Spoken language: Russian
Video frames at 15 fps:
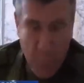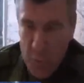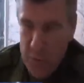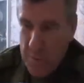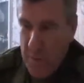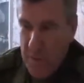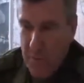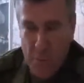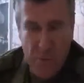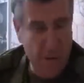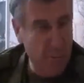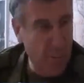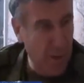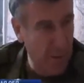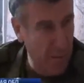пусть
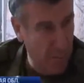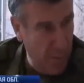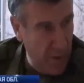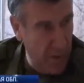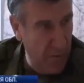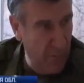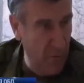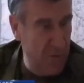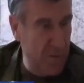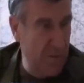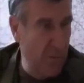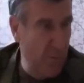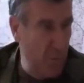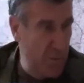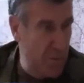подвозят
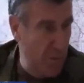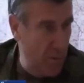продовольствие, пусть,